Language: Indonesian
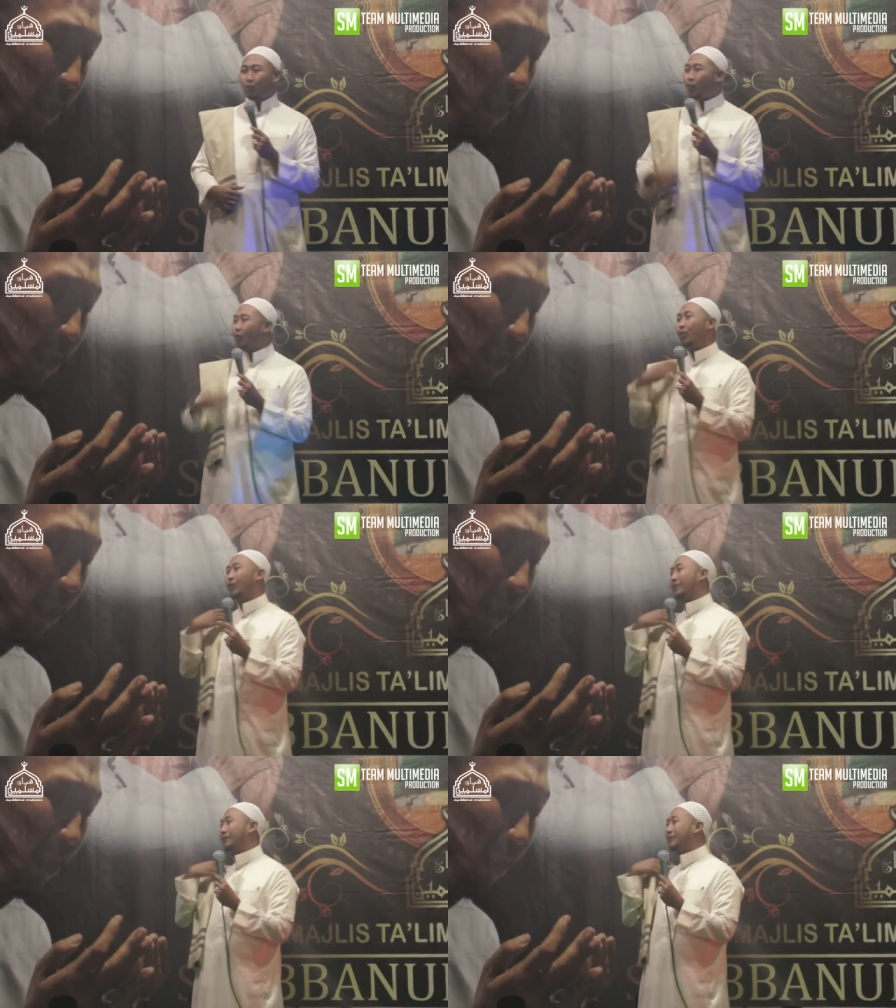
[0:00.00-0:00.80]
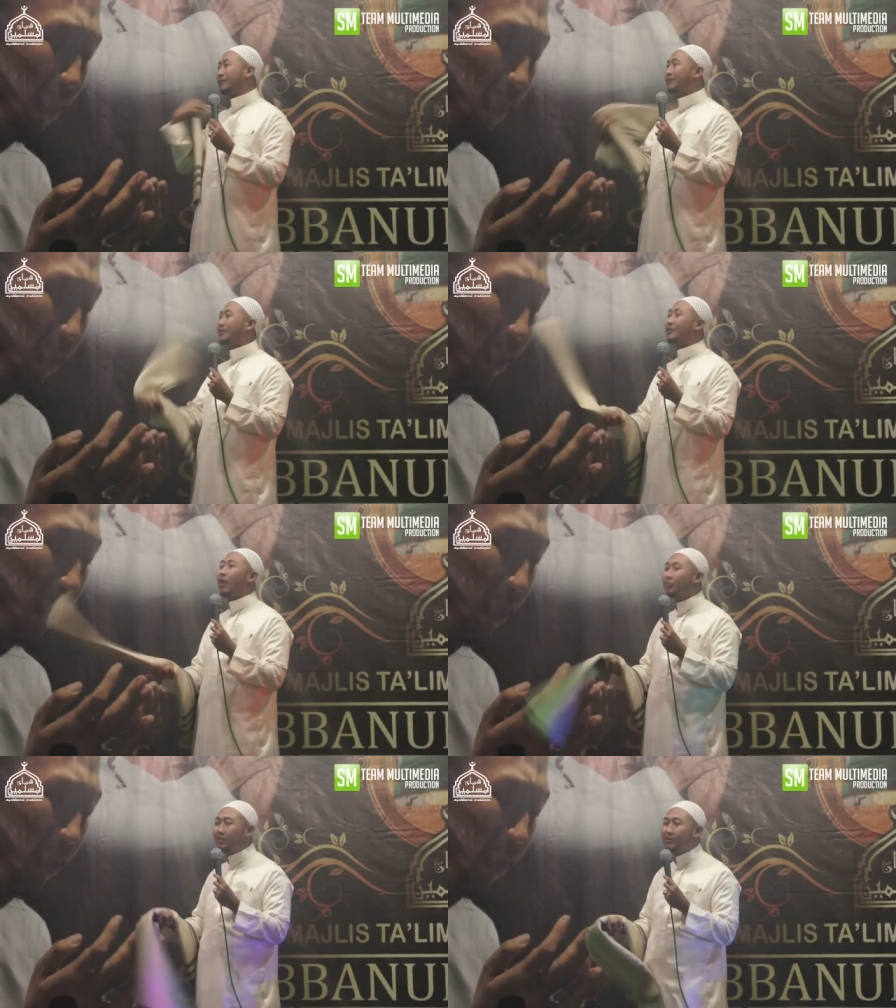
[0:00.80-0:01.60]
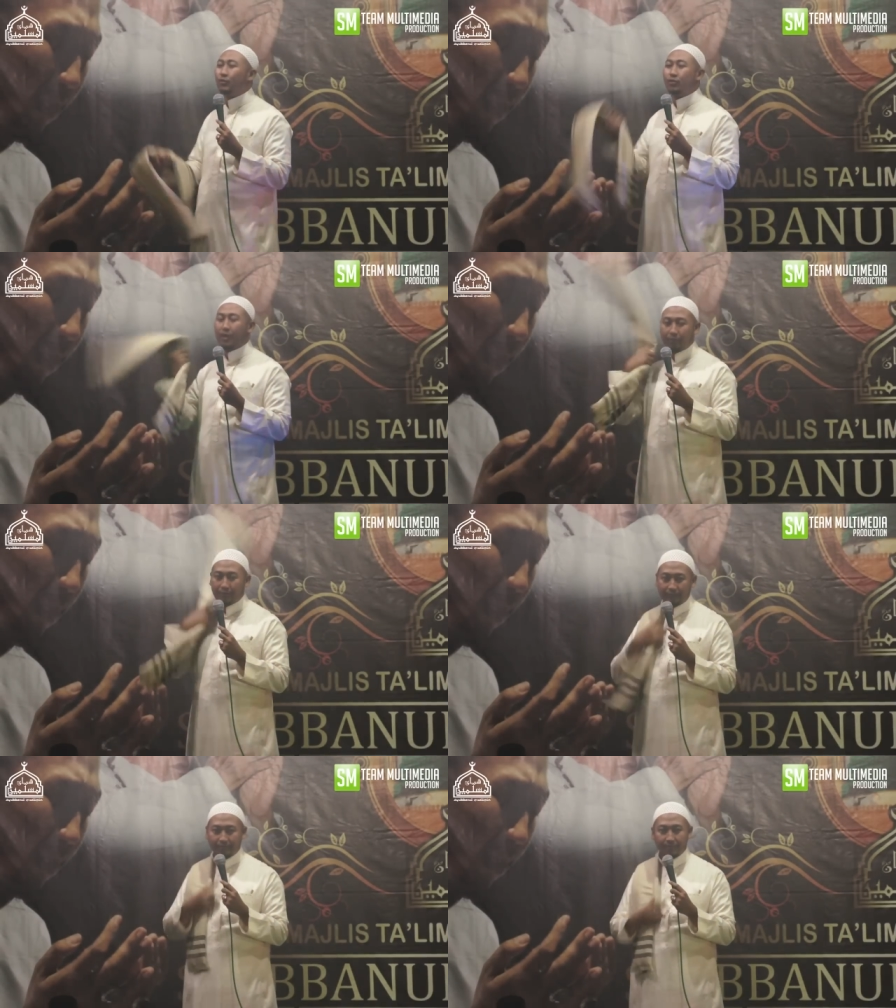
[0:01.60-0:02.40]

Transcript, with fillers: Wuh, tahun ini sih ngomong